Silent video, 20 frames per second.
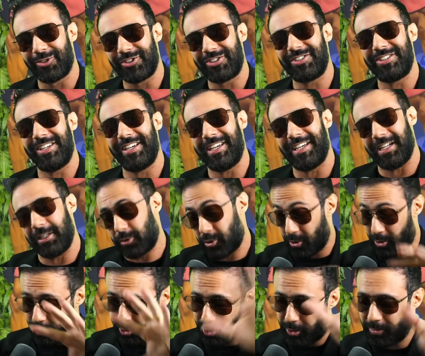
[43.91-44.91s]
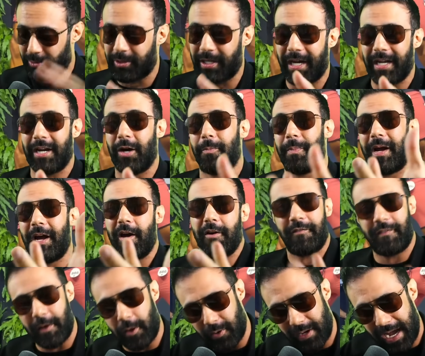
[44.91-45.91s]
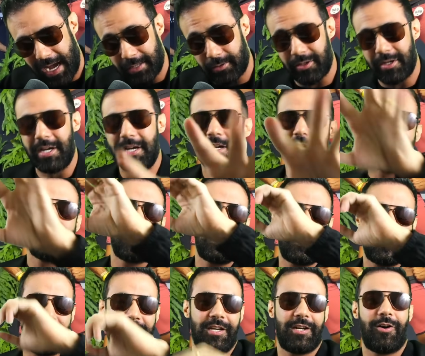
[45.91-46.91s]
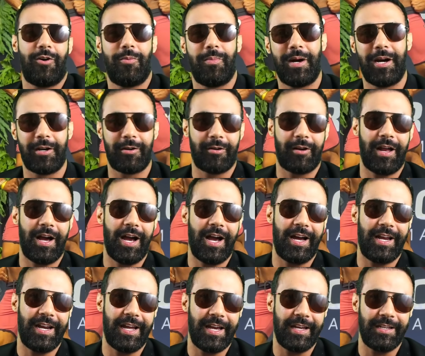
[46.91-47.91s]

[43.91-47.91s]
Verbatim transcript: Sim, ele trocou o nome do canal para Rafael Gato. Sigam o mano lá, né?